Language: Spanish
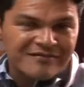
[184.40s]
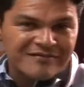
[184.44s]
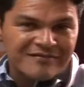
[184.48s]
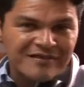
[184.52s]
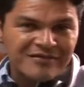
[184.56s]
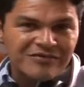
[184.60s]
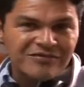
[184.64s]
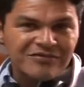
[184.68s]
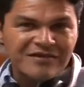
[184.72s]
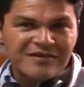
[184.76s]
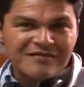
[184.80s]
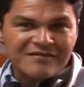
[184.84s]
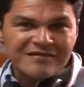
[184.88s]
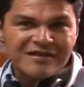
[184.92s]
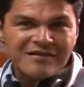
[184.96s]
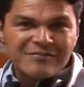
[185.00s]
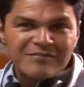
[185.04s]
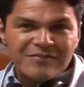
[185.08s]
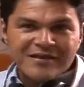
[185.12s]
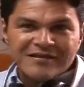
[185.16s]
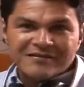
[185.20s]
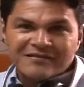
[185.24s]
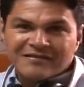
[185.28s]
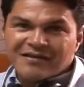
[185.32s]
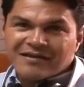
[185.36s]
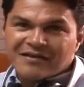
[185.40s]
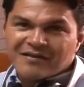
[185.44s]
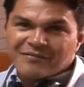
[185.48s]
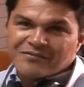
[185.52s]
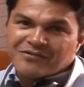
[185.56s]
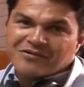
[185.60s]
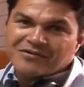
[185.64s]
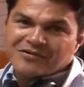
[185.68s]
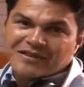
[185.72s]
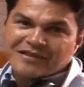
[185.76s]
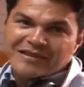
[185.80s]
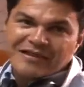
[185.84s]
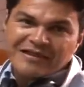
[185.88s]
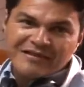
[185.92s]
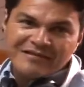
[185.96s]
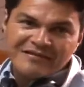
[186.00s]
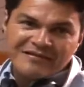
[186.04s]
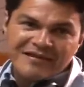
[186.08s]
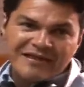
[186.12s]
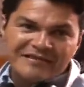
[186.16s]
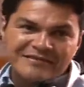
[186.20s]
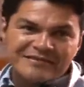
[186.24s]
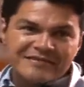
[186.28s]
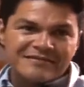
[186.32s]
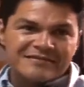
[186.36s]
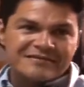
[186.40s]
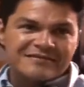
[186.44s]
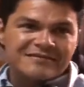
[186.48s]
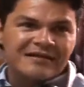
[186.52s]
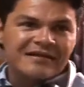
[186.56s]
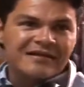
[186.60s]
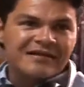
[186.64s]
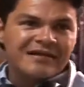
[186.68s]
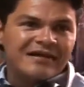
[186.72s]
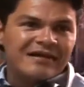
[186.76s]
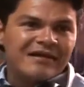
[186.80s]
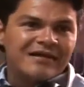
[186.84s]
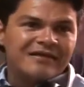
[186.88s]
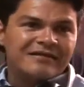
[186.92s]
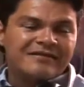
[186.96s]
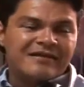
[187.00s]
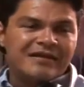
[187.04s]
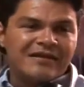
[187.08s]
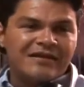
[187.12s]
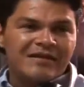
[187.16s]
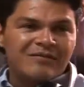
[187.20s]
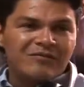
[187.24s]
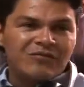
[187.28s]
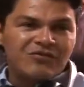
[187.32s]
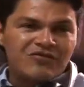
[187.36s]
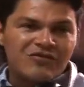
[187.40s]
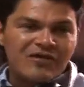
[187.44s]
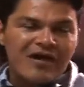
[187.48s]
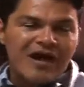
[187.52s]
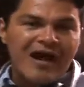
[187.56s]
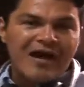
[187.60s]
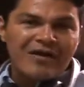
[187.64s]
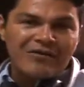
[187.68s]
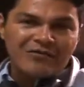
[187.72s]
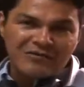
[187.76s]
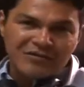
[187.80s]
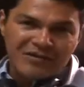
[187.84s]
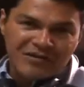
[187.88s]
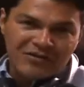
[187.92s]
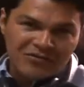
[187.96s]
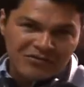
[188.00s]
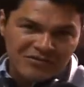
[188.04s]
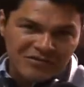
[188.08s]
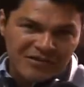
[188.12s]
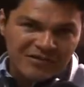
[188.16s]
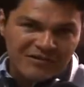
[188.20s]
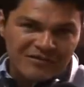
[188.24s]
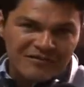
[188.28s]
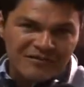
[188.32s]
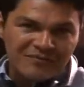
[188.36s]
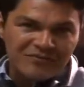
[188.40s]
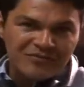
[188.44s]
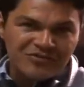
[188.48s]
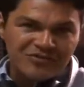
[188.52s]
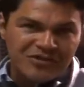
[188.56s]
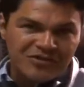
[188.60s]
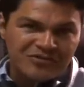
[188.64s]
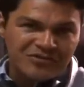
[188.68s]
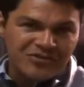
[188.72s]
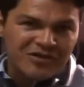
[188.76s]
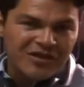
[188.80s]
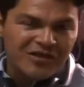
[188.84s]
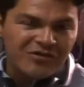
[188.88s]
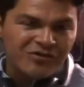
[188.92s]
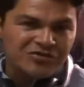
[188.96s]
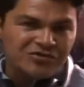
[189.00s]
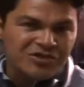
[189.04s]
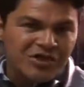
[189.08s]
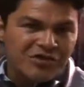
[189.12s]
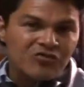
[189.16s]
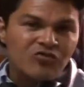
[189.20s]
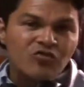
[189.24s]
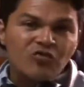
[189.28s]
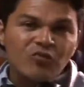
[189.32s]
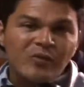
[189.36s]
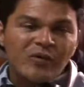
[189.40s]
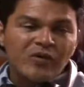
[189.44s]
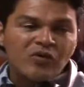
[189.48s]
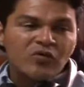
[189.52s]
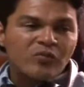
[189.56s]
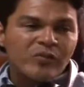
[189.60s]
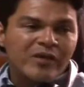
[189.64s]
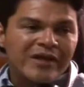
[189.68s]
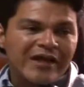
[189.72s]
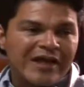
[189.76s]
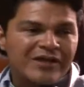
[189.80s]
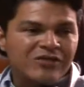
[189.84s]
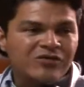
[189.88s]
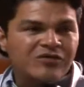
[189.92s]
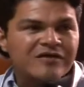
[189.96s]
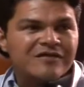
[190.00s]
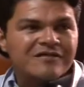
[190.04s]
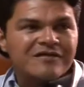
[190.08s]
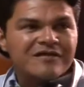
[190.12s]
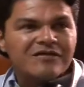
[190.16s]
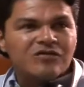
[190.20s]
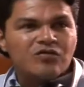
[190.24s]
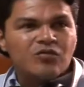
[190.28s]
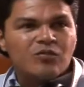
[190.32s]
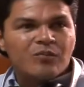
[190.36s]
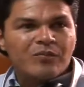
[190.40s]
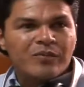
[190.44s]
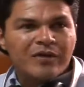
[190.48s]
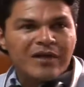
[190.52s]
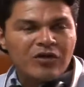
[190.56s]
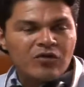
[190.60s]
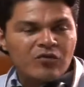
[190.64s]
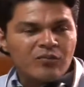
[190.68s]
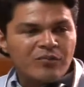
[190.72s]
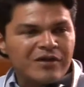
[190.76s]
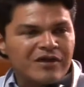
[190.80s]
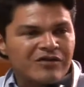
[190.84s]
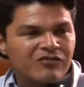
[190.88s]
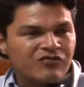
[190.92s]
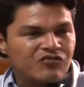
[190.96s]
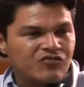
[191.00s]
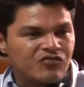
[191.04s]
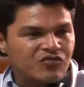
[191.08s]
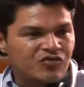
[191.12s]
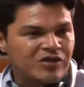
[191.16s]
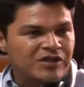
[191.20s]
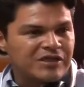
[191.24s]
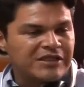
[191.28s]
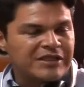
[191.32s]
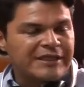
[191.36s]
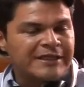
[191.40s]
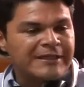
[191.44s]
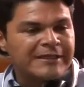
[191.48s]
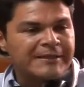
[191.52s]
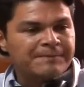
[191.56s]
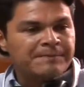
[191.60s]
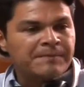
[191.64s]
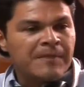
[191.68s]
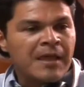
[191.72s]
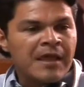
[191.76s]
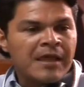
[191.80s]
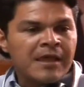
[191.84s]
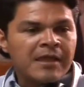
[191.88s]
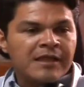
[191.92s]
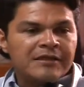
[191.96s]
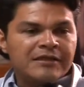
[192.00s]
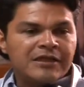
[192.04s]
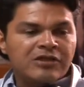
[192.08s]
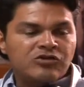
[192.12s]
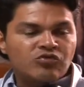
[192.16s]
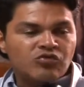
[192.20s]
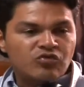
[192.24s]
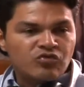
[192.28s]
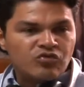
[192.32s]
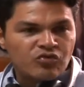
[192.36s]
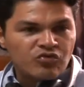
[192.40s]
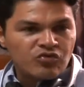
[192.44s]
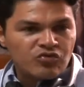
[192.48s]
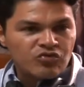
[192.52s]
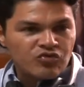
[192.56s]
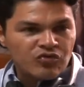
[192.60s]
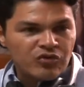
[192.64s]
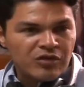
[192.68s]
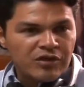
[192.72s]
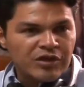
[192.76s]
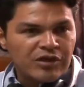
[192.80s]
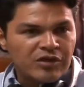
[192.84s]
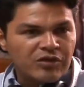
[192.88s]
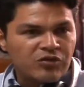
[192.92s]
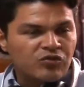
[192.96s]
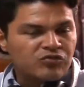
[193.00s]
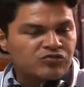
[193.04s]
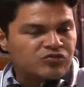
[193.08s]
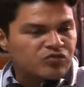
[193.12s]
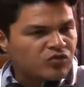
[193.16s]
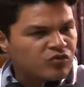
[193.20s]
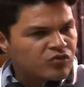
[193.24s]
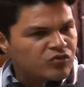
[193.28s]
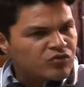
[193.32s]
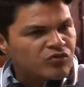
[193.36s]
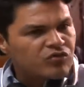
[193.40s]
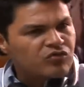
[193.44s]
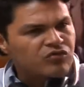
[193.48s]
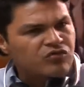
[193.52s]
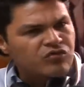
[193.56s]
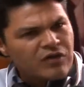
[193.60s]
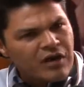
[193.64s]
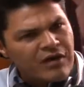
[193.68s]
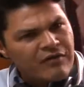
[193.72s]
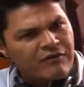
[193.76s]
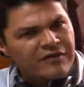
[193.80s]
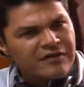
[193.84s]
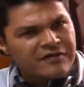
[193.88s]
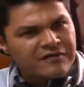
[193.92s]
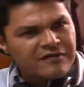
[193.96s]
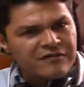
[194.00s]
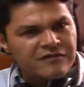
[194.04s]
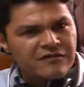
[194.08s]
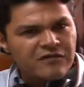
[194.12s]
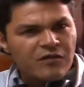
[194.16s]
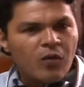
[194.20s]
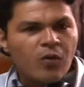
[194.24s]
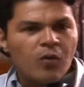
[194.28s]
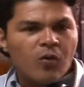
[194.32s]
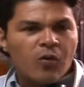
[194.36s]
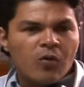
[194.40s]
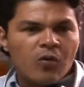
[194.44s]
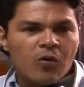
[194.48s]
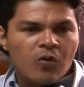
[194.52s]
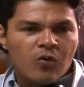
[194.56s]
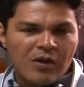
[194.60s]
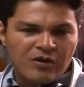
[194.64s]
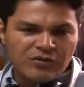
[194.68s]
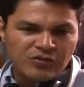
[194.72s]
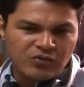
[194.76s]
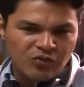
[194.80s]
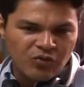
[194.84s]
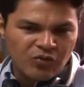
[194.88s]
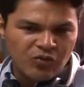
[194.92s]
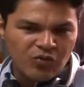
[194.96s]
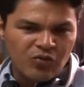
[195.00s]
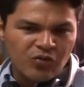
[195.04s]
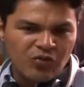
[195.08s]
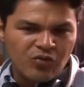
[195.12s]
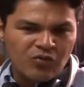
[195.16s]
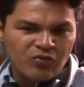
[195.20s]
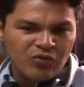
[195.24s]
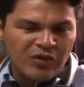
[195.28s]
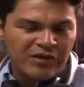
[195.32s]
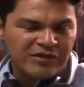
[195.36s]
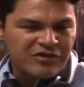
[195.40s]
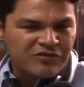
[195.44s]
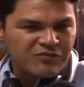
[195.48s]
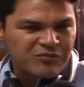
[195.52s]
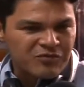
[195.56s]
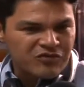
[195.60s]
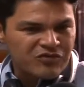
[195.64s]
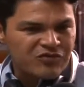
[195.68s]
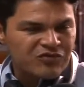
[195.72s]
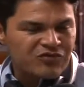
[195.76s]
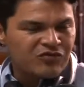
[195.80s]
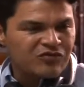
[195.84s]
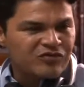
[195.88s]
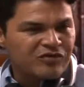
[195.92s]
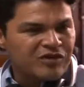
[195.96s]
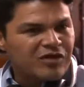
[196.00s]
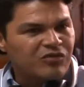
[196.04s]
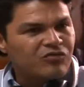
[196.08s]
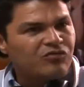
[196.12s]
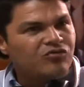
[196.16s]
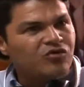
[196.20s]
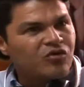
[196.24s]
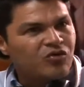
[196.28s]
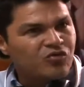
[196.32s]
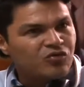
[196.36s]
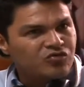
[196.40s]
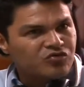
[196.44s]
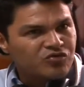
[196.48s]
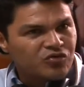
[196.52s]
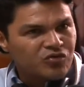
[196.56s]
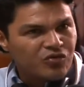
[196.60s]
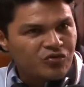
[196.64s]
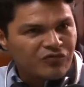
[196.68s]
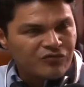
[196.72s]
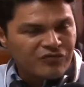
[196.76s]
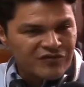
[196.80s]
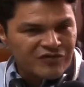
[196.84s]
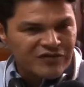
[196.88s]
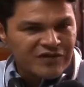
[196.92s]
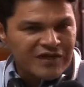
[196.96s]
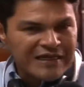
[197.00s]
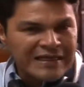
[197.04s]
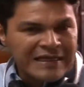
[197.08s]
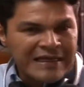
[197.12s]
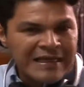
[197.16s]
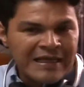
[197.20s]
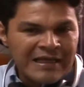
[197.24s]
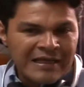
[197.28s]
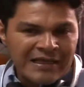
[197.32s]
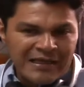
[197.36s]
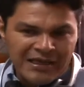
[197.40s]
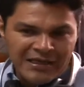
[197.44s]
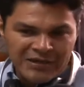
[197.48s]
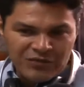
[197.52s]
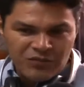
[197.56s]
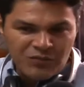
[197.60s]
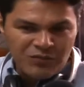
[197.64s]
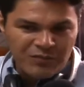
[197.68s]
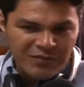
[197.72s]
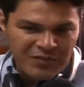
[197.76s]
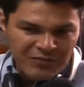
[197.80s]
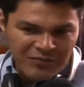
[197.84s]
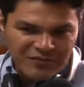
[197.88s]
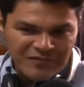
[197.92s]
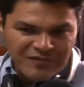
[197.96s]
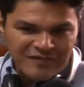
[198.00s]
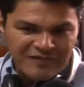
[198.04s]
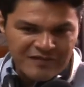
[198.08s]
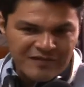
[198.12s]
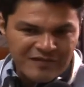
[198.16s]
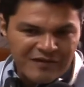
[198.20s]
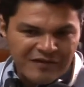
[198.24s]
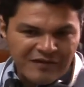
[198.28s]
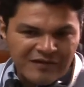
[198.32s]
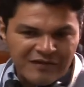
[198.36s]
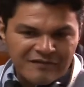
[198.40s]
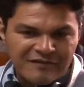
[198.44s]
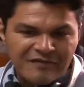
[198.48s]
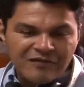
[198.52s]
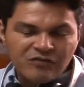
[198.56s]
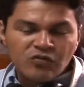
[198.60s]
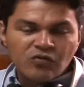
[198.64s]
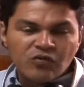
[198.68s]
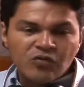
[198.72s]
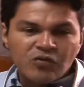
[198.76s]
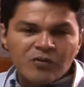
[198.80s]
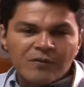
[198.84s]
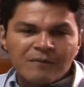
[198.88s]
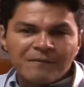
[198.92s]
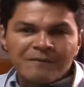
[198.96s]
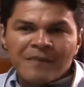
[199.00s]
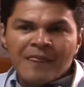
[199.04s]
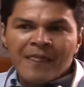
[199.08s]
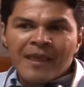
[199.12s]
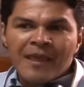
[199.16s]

Estéreo, que hace la parte de reportería en las calles. Tenemos a Harold de Jota, que es el muchacho de la noche, hay un supernumerario que es el que cumple las funciones de, turnos eh, nocturnos a veces, o cuando no hay disposición de algún locutor oficial, él cumple pues ese, ese turno.